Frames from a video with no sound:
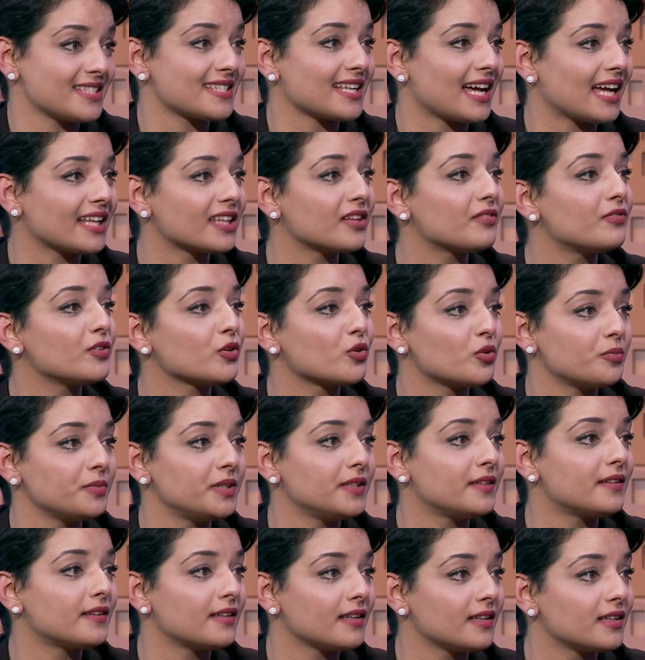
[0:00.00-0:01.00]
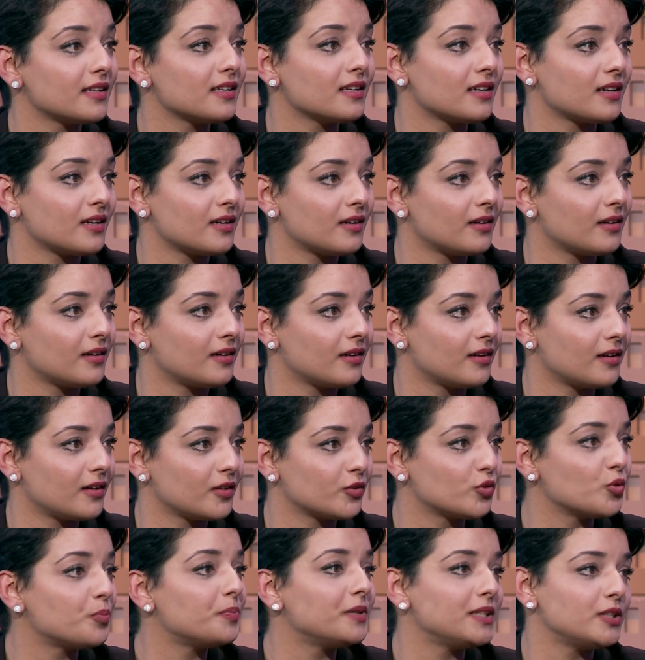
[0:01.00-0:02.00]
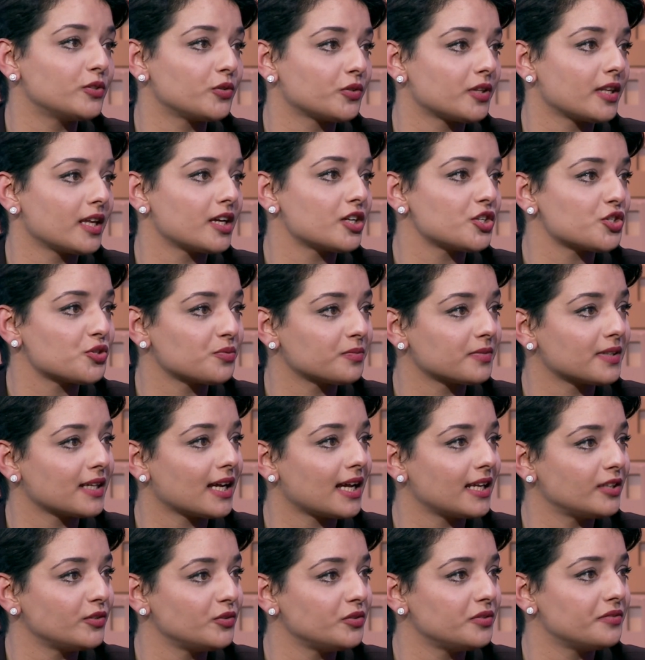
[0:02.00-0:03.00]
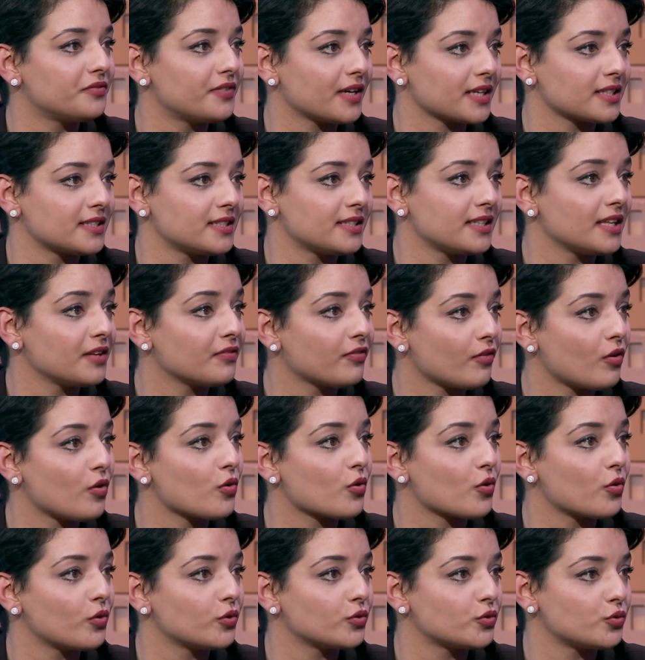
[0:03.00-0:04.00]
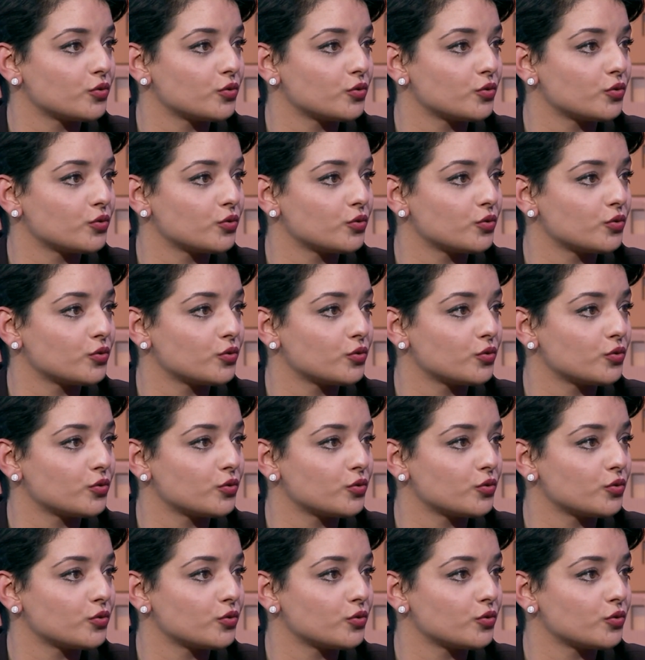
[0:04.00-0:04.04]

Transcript: ساعتها في الكوميتي دو بيلوتاج نتاع لونيفرسيتي سمعت بها انت